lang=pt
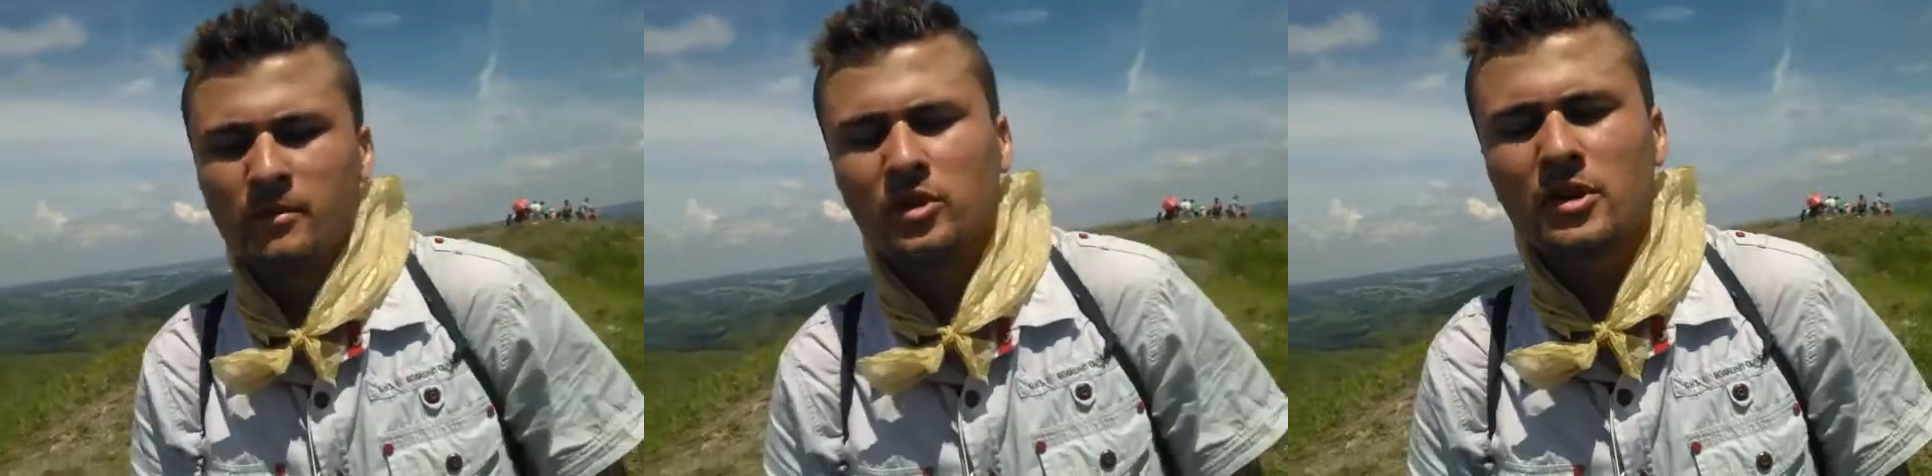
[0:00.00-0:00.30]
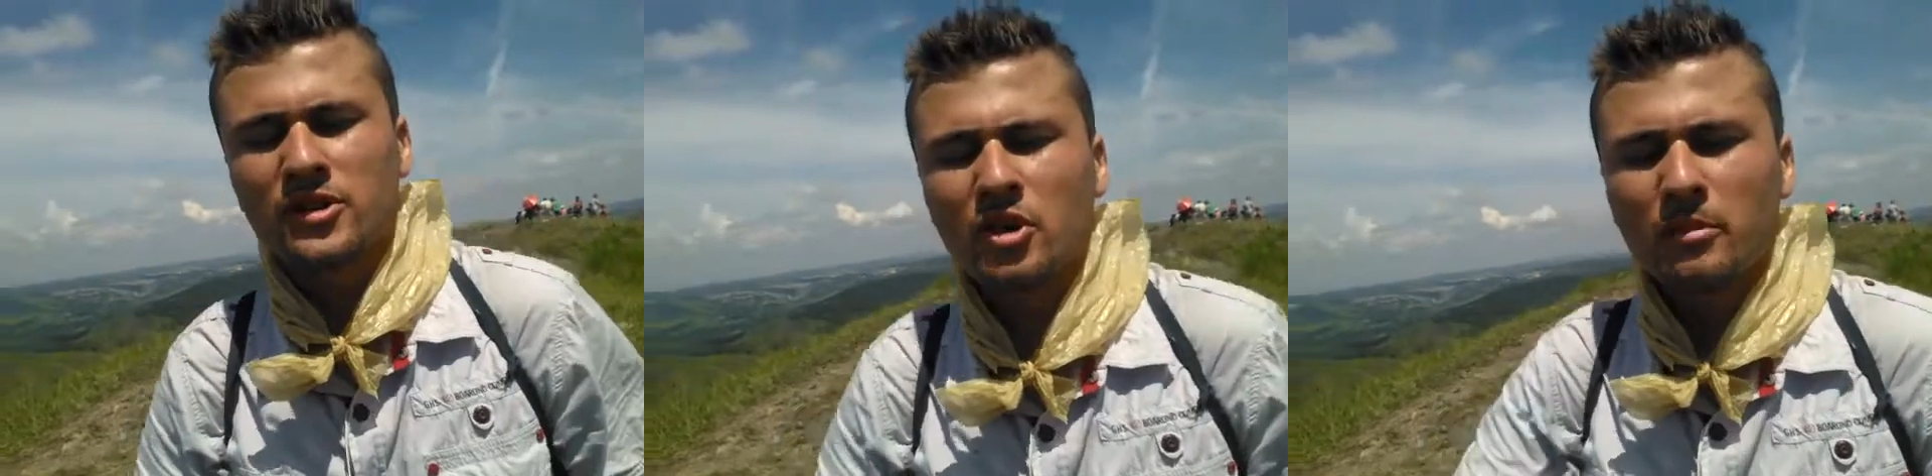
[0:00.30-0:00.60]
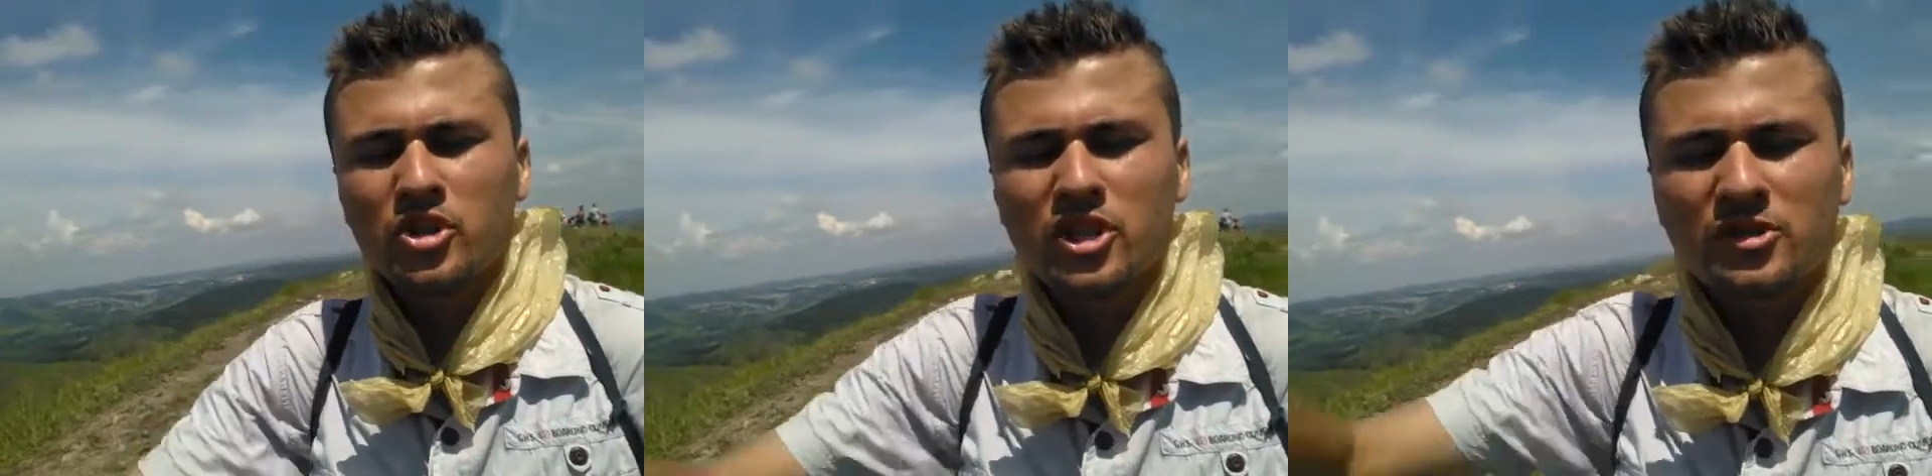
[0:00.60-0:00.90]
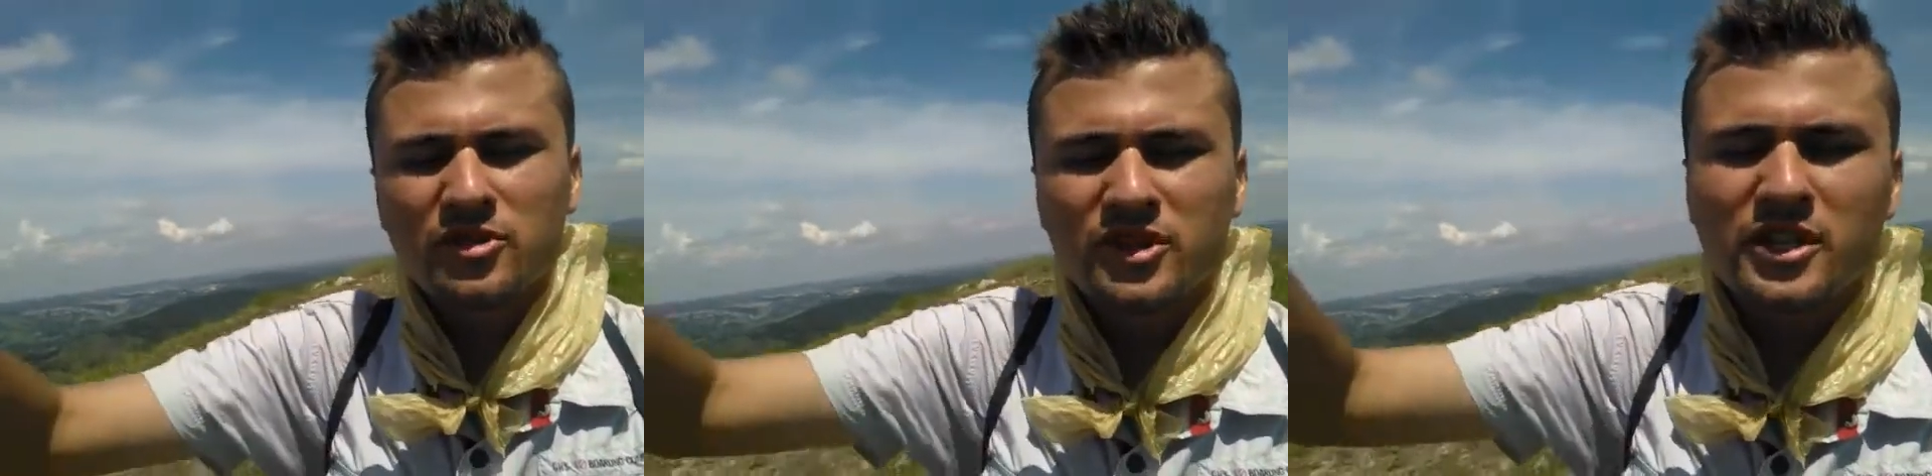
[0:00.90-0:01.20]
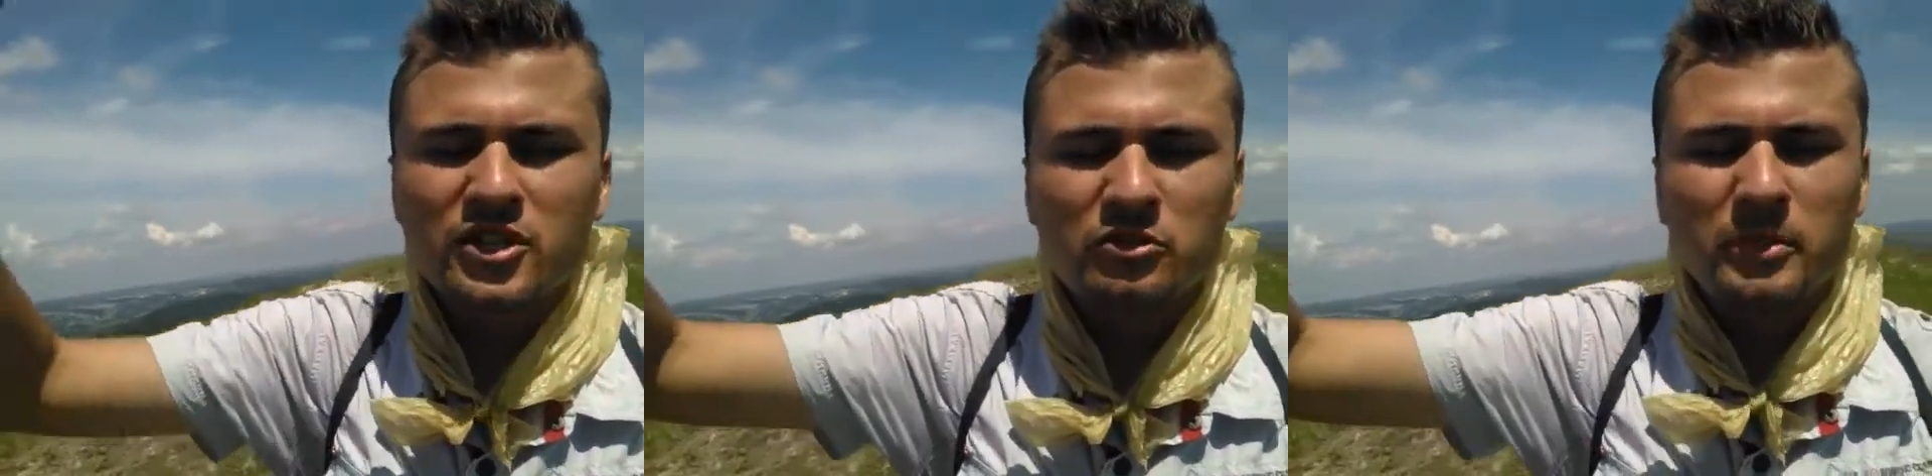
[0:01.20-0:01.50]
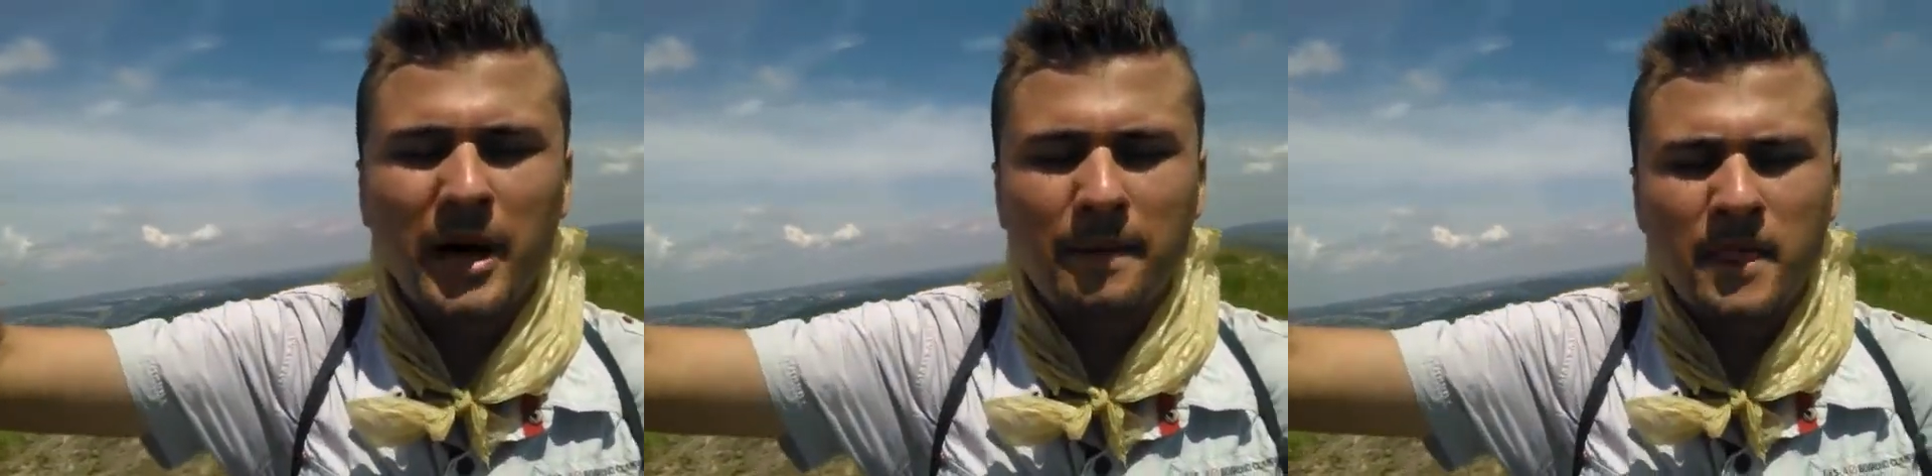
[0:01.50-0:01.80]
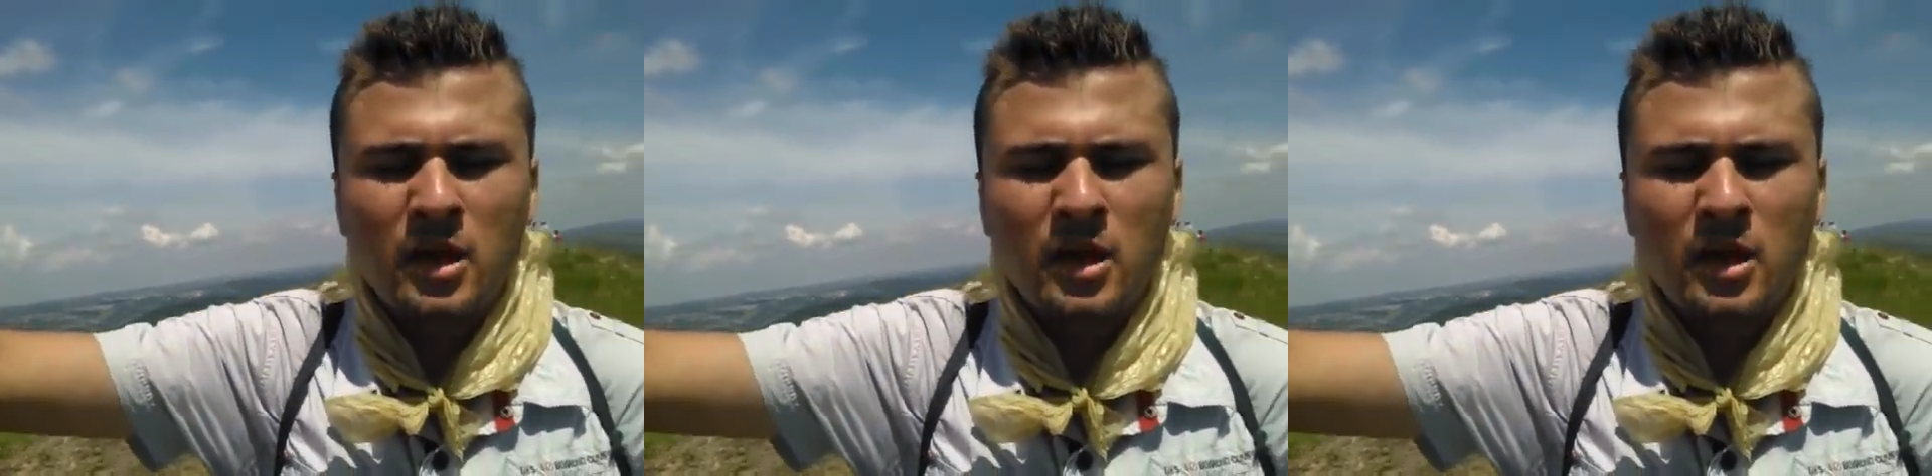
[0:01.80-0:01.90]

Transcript: Meu Deus, em nome de Jesus Cristo, Pai,